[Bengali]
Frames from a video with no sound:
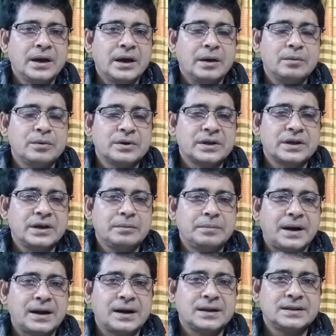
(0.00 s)
এমনকি
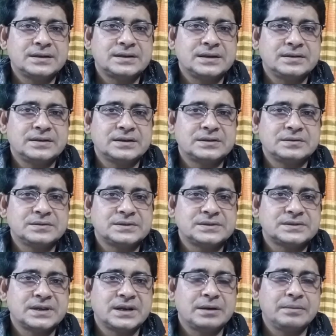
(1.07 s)
বাংলাদেশে যে সমস্ত
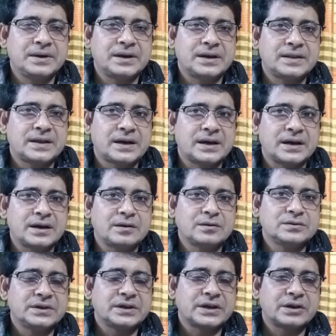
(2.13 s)
ছেলেমেয়েরা দেখা গেল
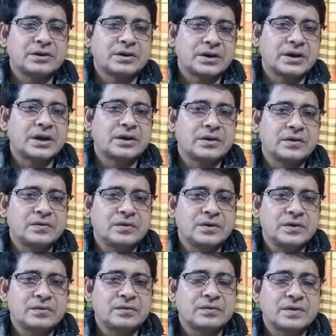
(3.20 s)
যে কিছু
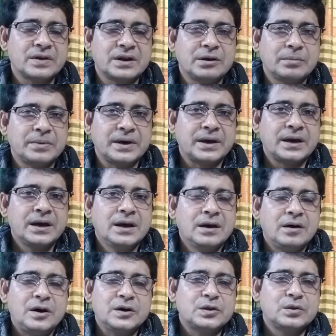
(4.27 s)
কিছু ছেলে মেয়ে
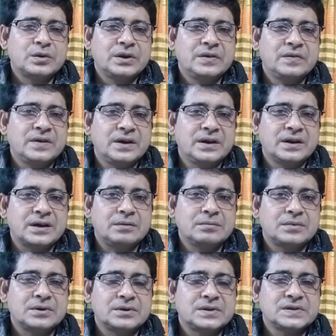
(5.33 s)
হয়তো নিজে ইনকাম
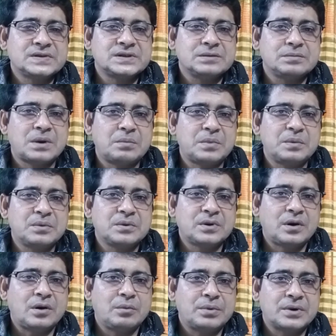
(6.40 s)
করতেছে বা বিভিন্ন
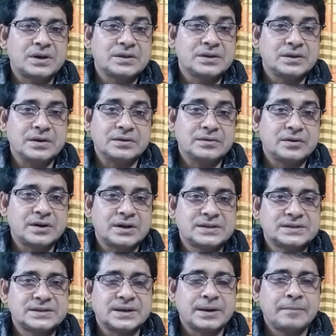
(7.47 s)
অপরাধে
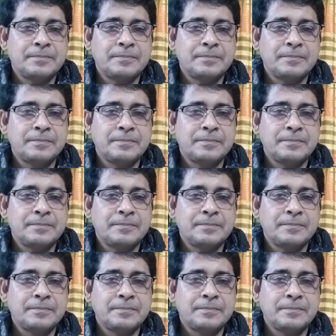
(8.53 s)
জড়াচ্ছে